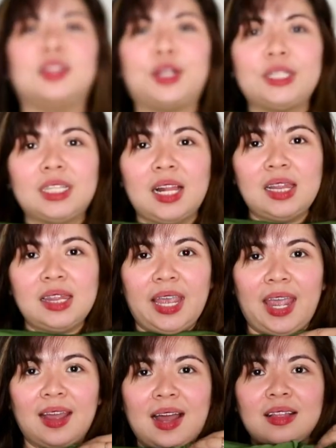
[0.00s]

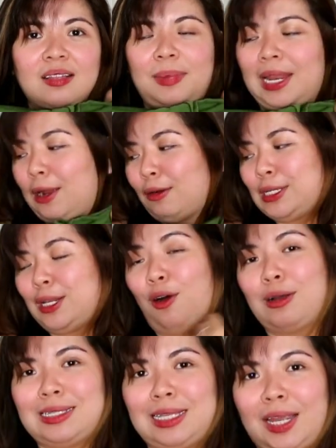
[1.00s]
Turtleneck. At hindi ako sa
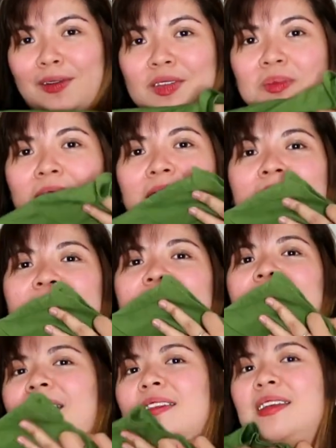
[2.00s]
long sleeves, mga
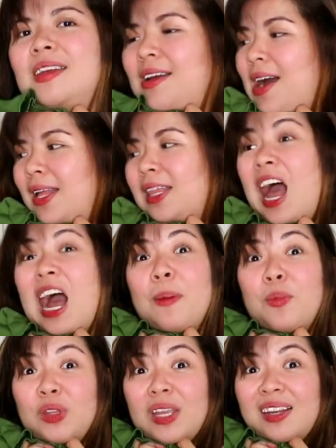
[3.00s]
ganyan. At
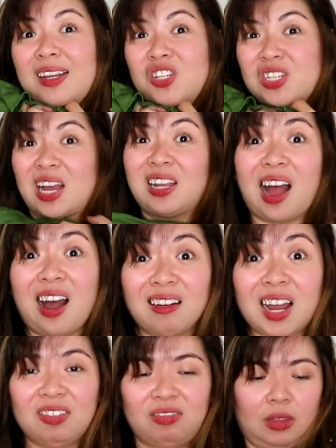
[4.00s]
nakakaputi rin siya.
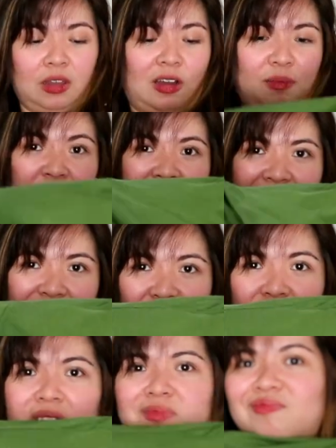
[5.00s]
Nakakaganda,
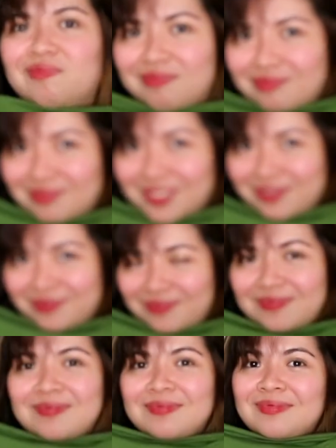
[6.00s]
besh. Mm.
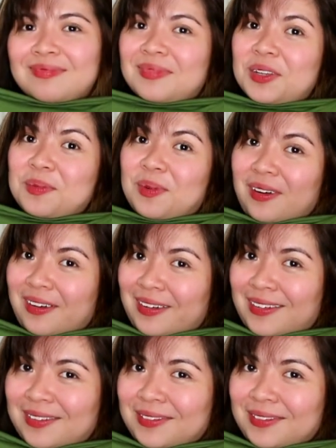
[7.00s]
Diba?